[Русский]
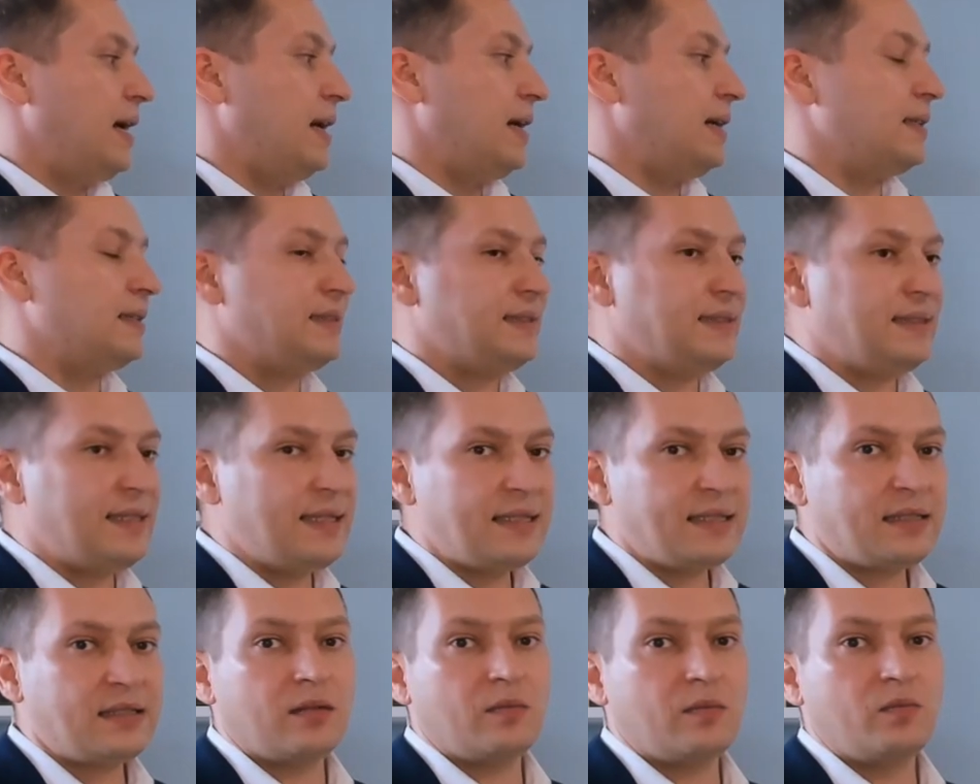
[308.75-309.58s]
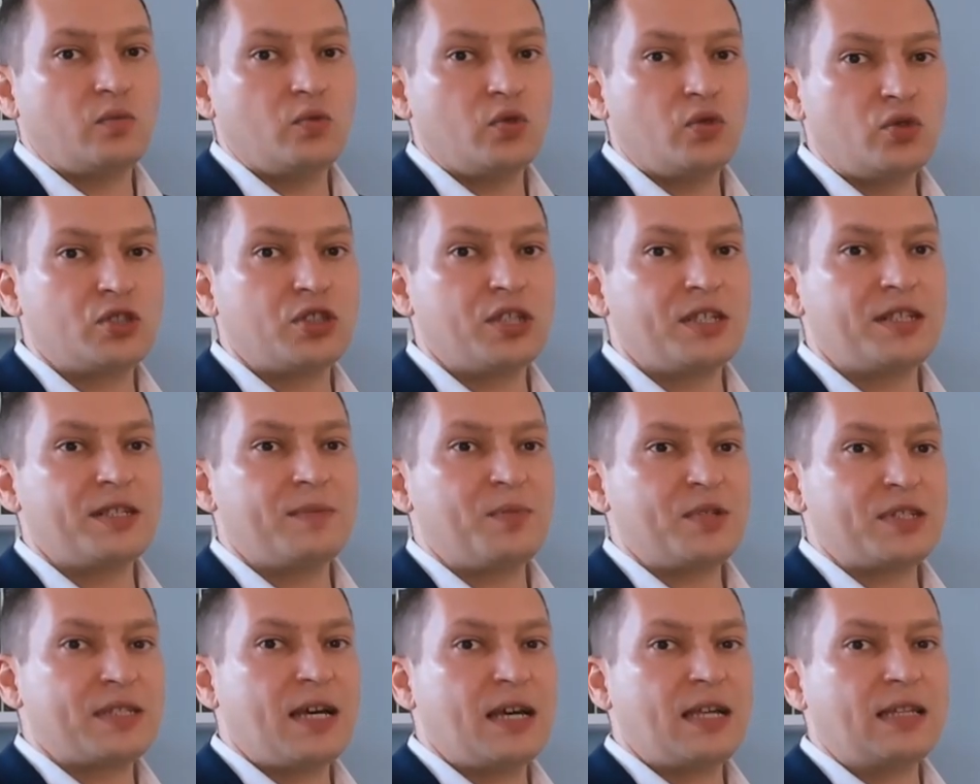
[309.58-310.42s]
А здесь нужно
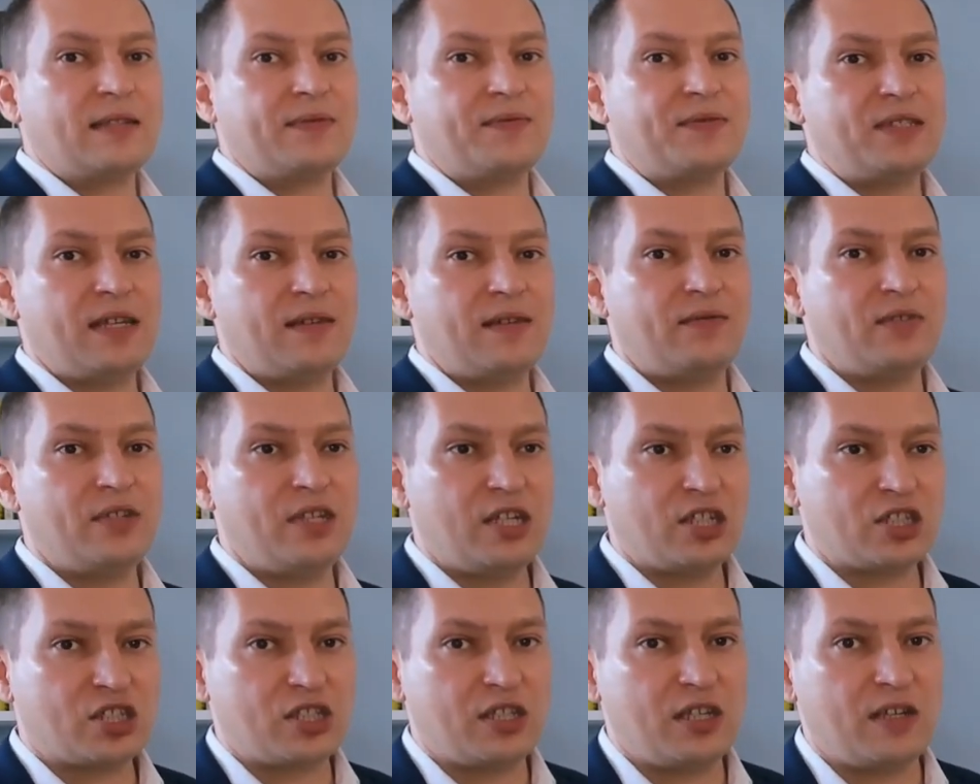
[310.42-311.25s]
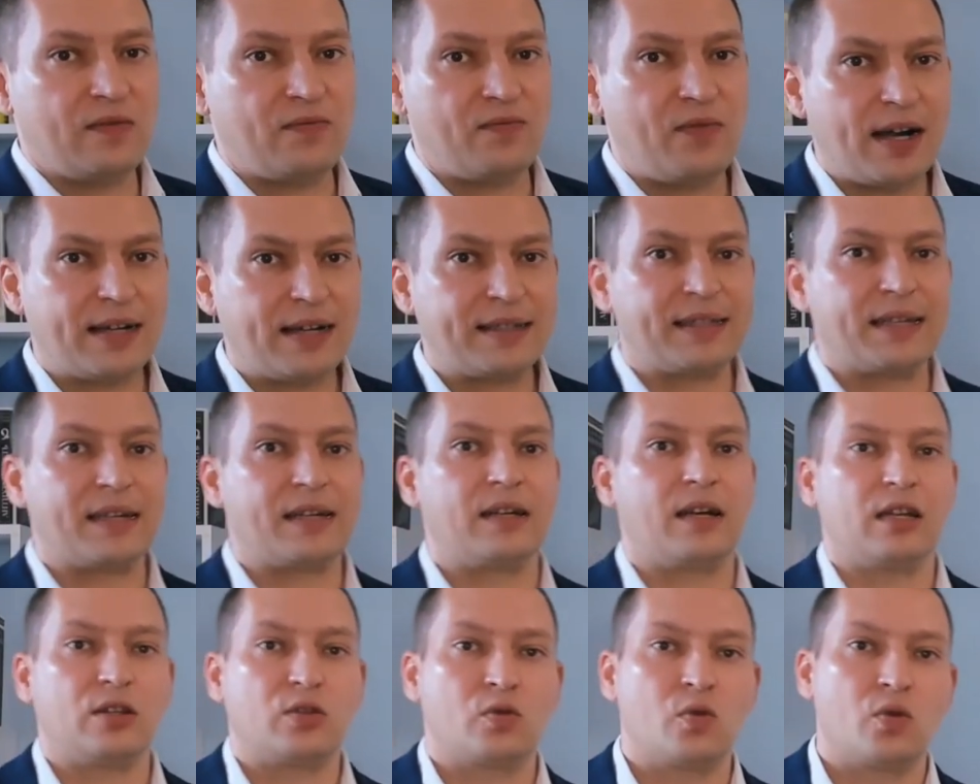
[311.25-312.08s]
написать все внешние
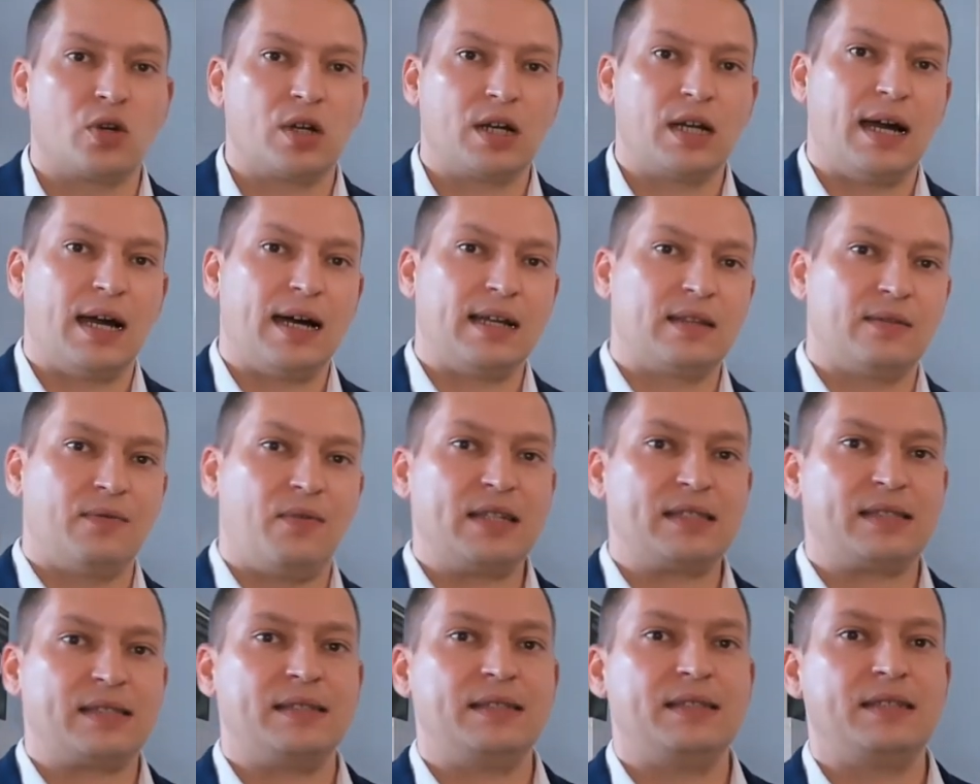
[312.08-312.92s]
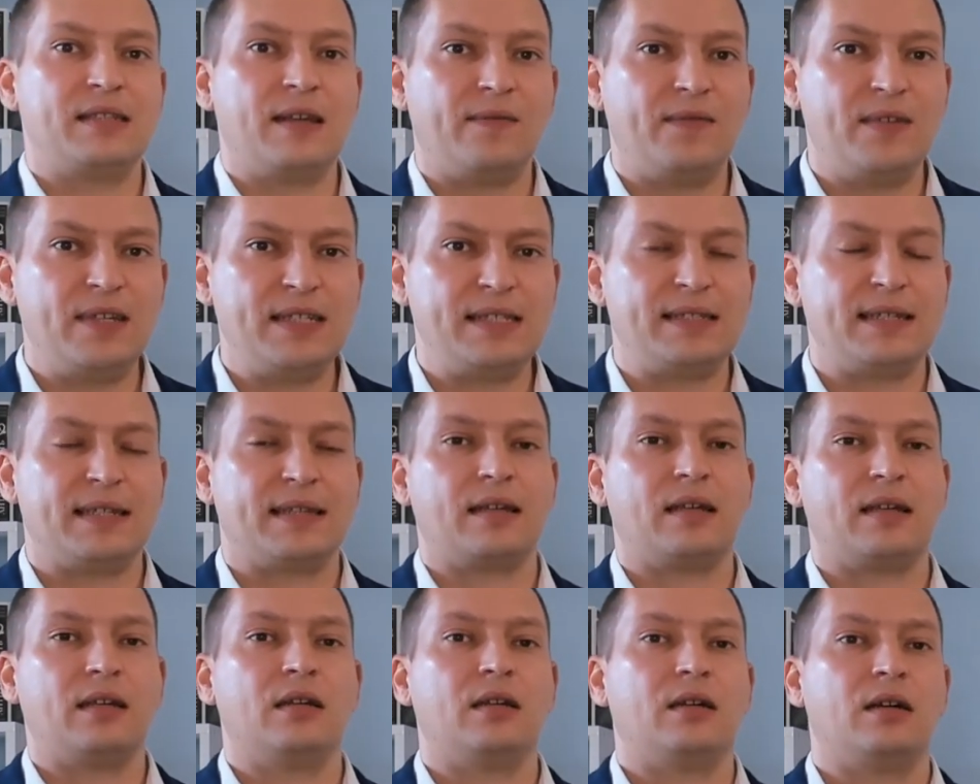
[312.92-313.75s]
факторы, которые от вас не
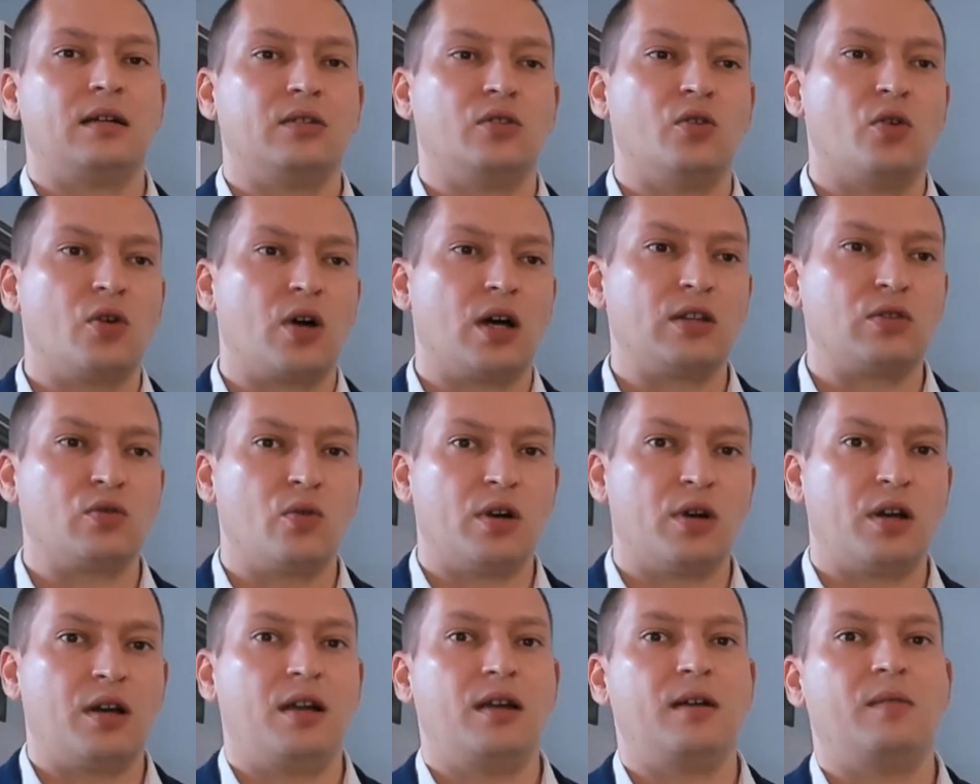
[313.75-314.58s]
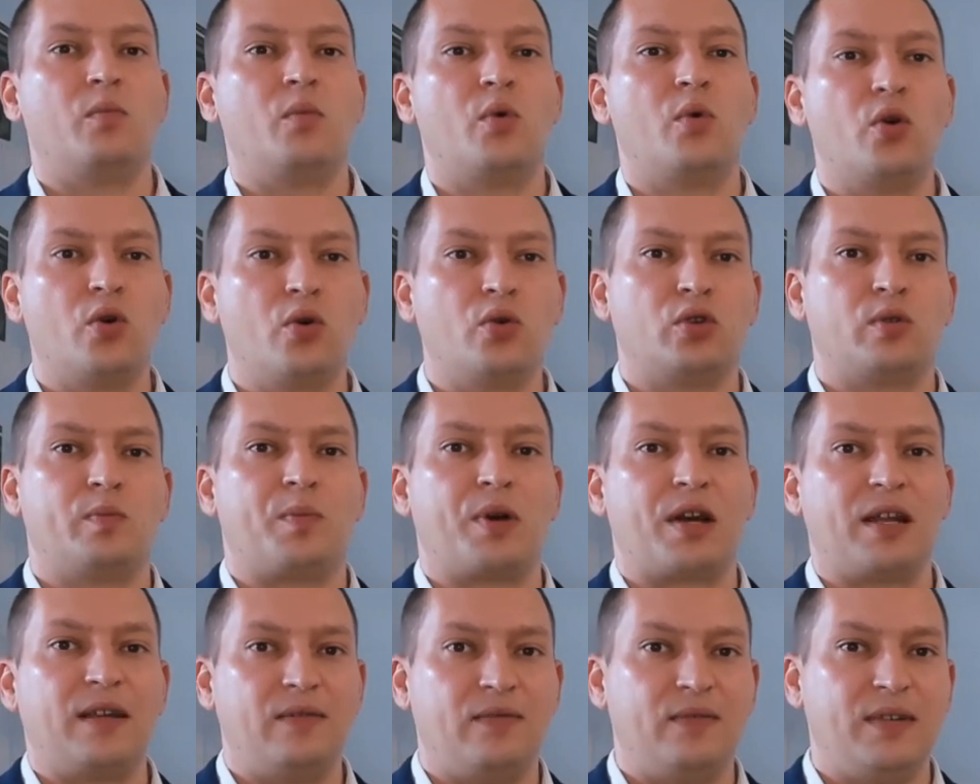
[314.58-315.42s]
зависят, э, но которые могут
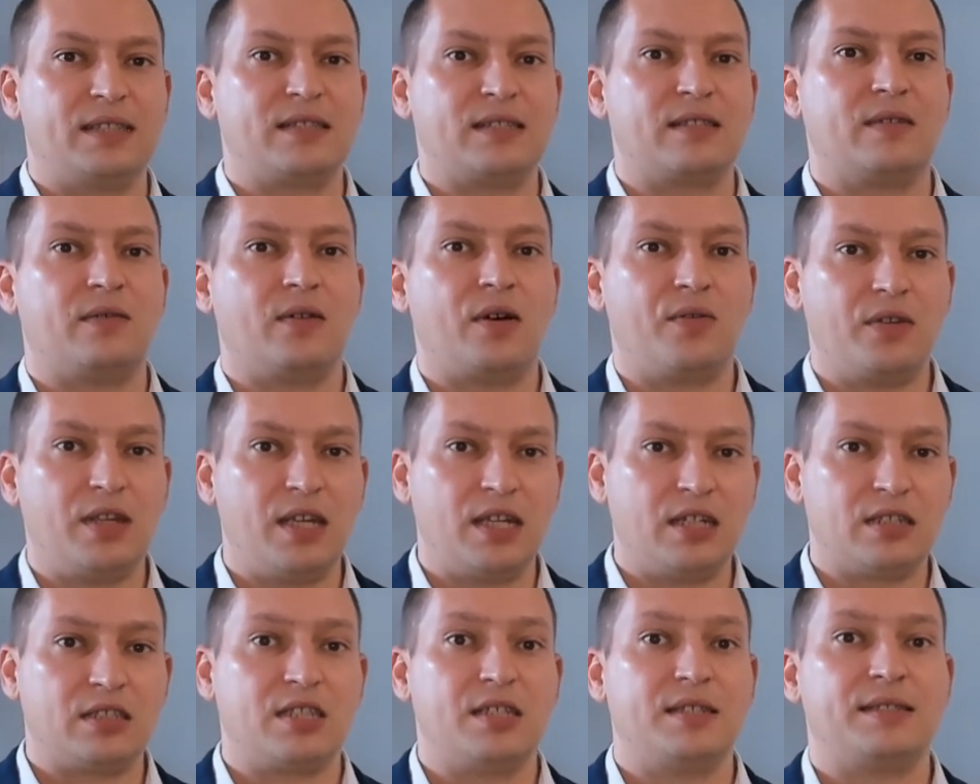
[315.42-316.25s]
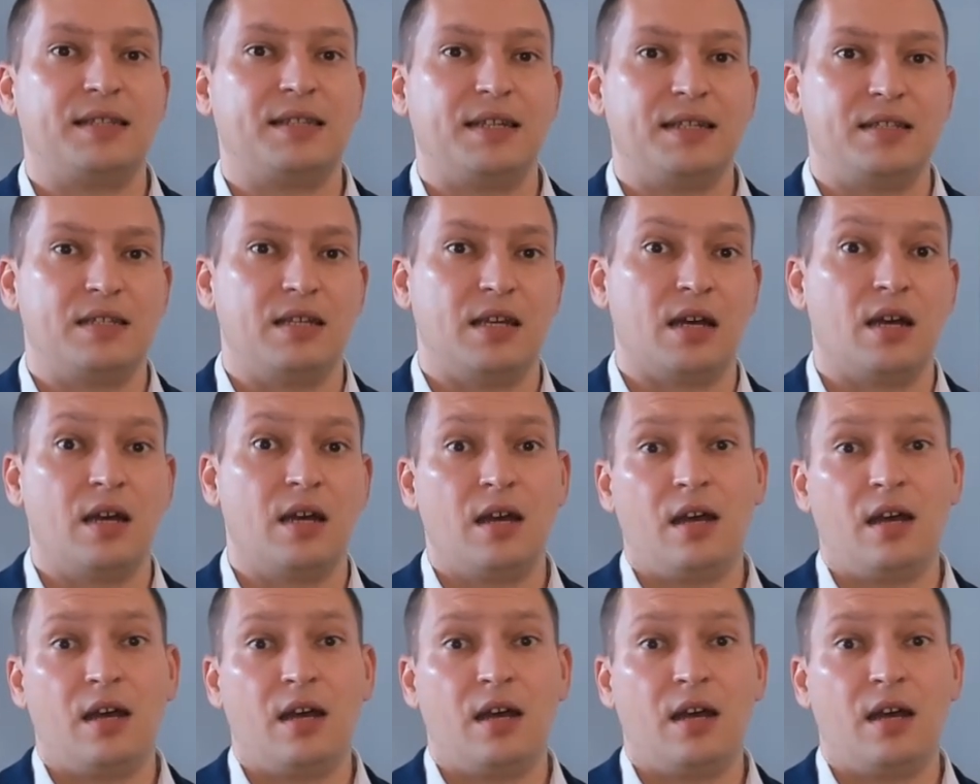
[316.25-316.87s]
проявиться во внешней среде.